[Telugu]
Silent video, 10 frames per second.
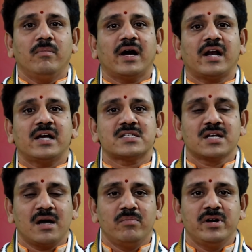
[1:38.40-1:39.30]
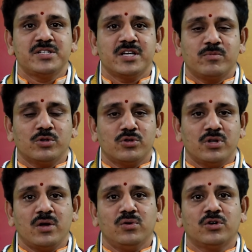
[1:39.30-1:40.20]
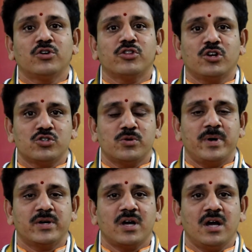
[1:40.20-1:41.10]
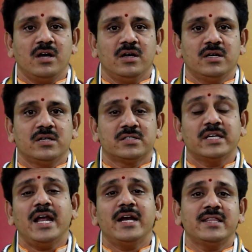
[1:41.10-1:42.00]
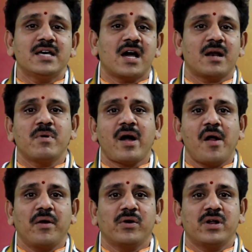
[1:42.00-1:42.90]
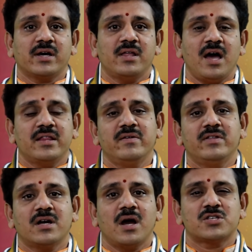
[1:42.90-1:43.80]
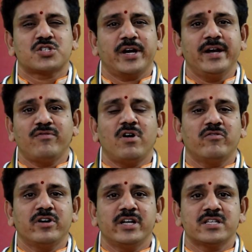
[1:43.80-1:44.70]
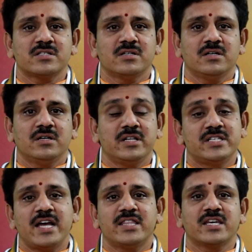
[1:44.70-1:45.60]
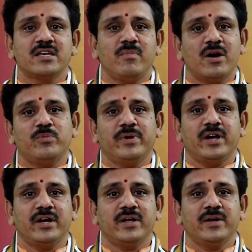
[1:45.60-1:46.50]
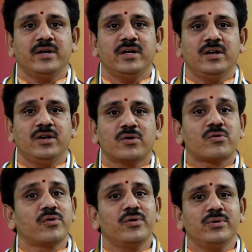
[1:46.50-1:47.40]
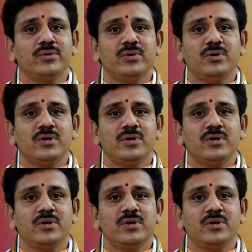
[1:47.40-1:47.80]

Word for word: మకర రాశిని కంప్లీట్ చేయబోతున్నారు రెండు వందల రోజుల పాటుగా శని అంటే ఇందాక కర్మ కావాలనుకున్నాం కదా అదేవిధంగా స్ట్రైట్ ఫార్వర్డ్నెస్ నిజాయితీకి మారుపేరండి గురుడు